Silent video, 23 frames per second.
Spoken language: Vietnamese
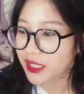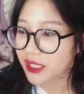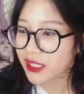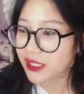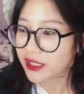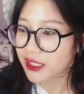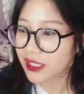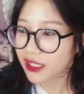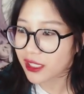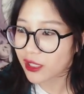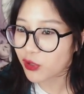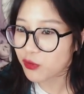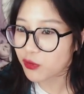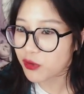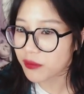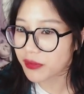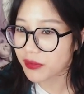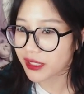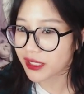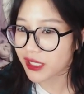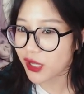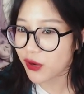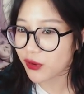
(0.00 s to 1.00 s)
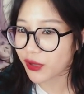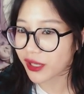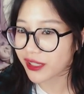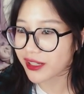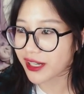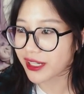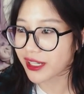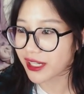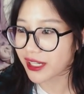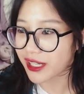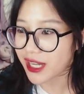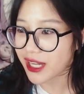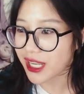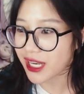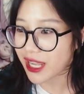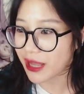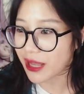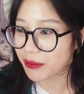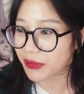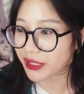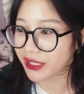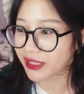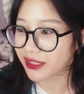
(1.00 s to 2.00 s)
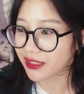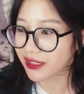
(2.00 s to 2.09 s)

thì cái lúc mà mình yêu cái người đấy á là mình